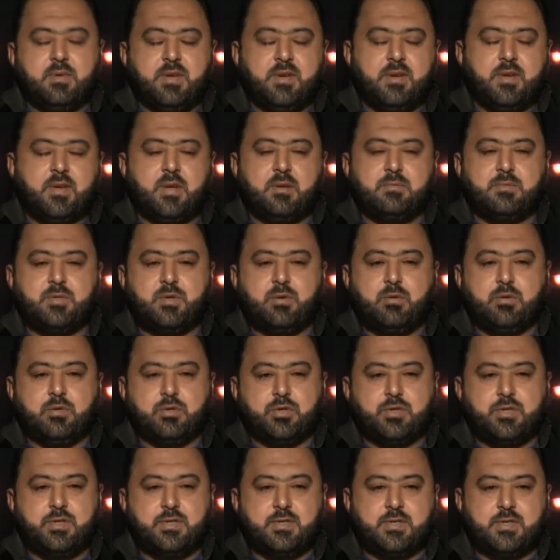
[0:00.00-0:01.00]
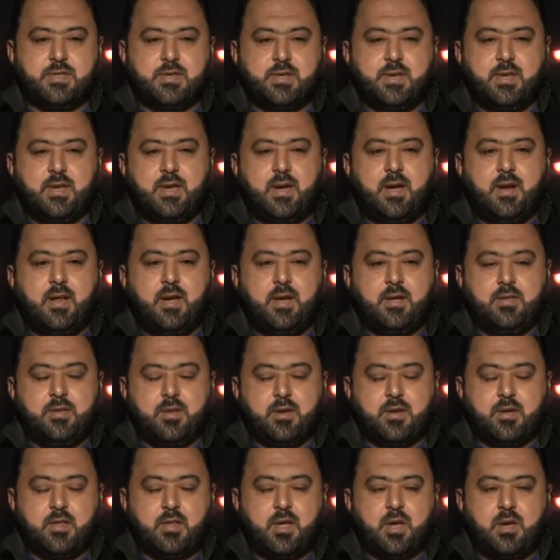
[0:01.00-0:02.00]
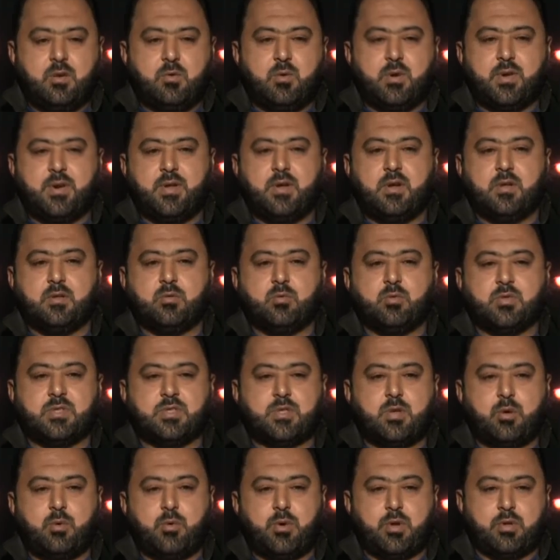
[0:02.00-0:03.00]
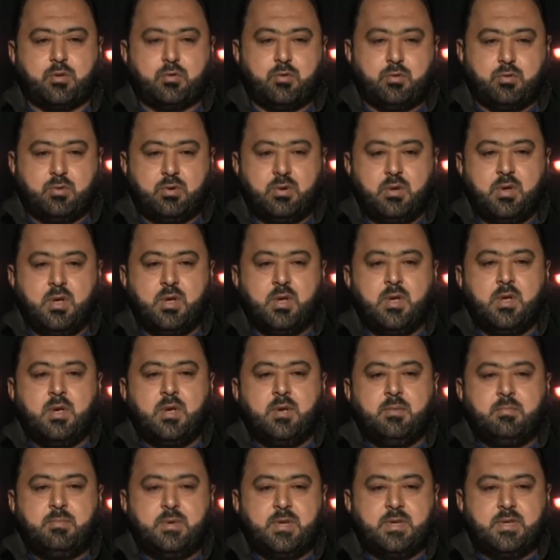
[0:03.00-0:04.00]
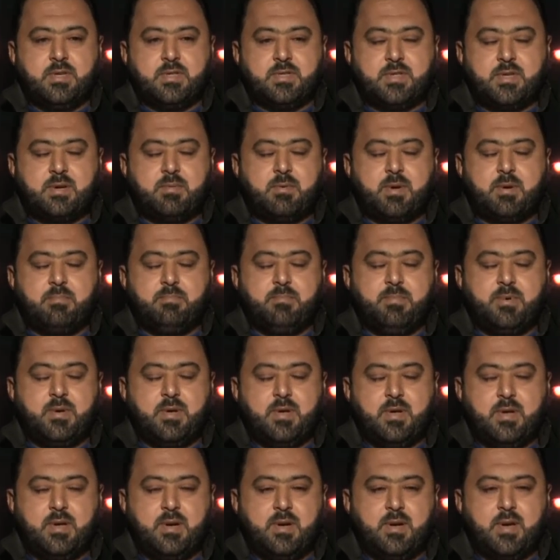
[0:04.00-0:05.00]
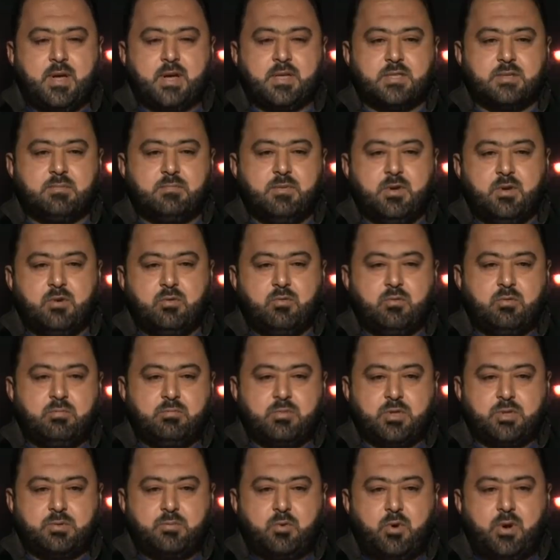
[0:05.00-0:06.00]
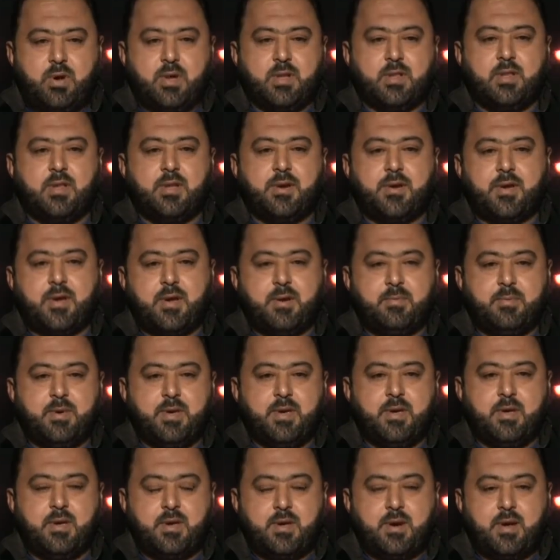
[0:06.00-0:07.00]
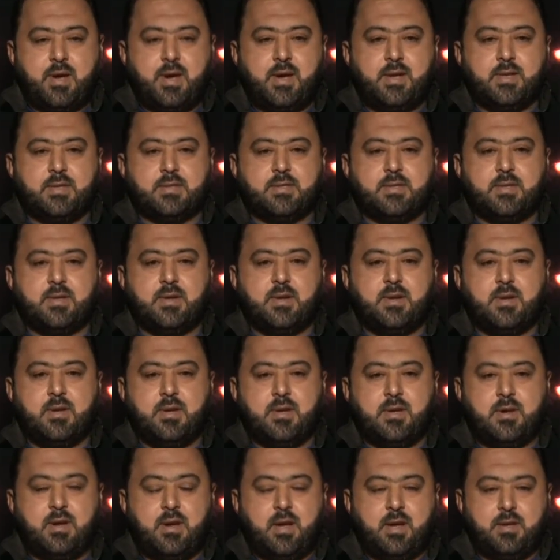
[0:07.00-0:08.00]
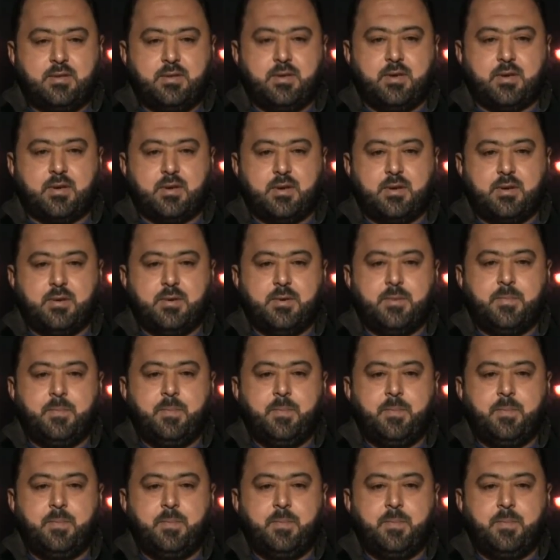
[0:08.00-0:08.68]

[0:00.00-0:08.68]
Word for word: من 25 سنه على حديقه حيوانات واستوردتهم بسبب الازمه والمجموعات الارهابيه راحت الحديقه